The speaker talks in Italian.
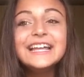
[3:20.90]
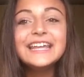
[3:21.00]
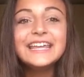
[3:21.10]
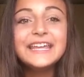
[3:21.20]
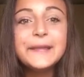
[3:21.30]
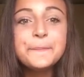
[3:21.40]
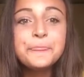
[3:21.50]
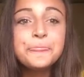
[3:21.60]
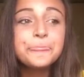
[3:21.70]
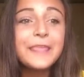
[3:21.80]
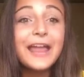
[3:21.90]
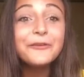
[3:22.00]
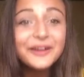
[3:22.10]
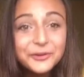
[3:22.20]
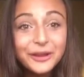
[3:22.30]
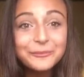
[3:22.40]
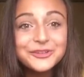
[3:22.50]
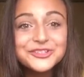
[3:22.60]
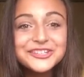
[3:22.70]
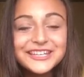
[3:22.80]
e mh, hanno anche una
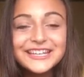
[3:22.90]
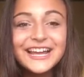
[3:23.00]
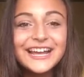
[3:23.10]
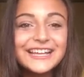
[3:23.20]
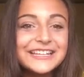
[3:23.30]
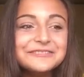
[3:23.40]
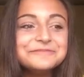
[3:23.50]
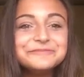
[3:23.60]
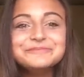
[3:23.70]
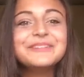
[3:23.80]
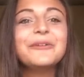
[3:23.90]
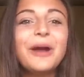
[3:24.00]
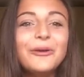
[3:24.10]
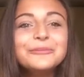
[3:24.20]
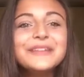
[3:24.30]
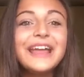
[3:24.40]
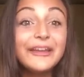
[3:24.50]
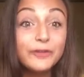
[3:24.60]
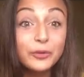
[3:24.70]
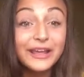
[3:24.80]
piscina e eh, wow. E
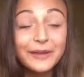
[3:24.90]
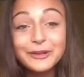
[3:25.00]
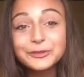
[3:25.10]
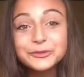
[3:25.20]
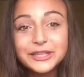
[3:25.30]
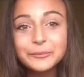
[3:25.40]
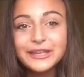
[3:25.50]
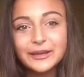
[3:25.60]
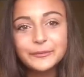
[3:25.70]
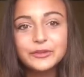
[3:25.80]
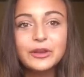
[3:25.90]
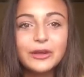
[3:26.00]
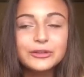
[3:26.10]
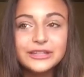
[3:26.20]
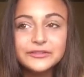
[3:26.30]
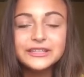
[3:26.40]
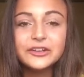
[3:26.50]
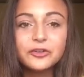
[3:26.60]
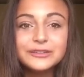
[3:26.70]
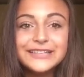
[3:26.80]
avrò una camera tutta mia, non la
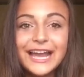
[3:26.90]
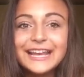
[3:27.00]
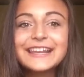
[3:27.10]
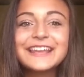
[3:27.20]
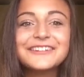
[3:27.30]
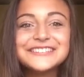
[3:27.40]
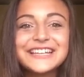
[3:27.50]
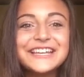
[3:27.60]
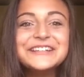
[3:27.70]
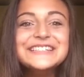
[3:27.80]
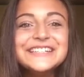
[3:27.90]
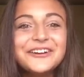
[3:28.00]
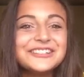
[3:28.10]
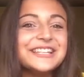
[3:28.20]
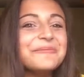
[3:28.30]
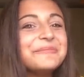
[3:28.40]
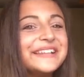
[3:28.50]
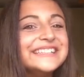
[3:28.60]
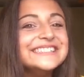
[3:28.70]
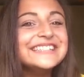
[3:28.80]
condividerò con Tyler, è cosa che ho sempre
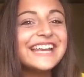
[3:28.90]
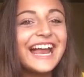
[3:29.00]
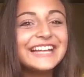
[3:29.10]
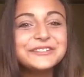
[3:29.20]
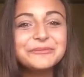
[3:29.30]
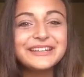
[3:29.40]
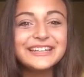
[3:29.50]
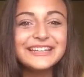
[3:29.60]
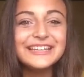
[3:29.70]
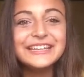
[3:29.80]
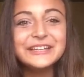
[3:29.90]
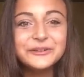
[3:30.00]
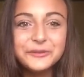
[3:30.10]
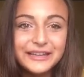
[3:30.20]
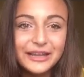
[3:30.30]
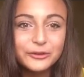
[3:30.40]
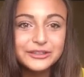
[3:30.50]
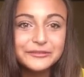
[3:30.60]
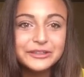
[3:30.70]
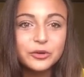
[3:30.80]
desiderato perché qui la
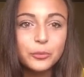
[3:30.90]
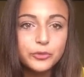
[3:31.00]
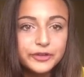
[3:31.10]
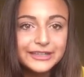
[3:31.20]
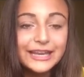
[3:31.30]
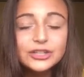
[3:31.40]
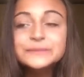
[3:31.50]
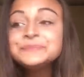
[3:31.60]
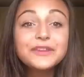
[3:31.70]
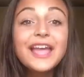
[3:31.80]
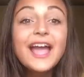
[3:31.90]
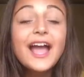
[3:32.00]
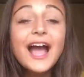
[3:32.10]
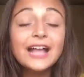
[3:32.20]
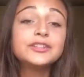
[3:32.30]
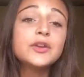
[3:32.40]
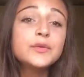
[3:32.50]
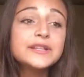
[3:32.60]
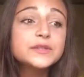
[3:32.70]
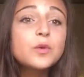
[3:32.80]
condivido con mio fratello. Andrò in
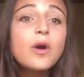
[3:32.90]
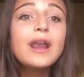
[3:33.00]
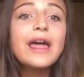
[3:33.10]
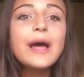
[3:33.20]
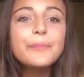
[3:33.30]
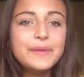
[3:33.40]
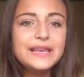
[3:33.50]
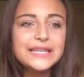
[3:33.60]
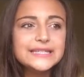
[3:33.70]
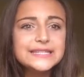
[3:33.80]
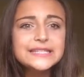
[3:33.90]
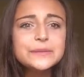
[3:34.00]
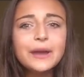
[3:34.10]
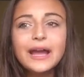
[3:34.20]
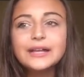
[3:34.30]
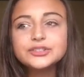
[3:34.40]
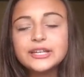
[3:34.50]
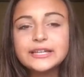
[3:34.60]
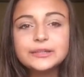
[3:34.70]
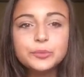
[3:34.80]
una scuola bellissima,
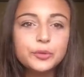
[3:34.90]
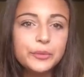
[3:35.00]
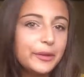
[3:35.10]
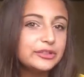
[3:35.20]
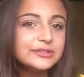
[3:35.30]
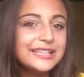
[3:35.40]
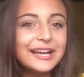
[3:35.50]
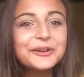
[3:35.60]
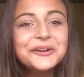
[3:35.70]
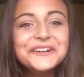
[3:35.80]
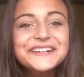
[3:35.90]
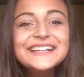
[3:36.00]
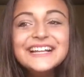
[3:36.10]
cioè tipo mi piace un sacco,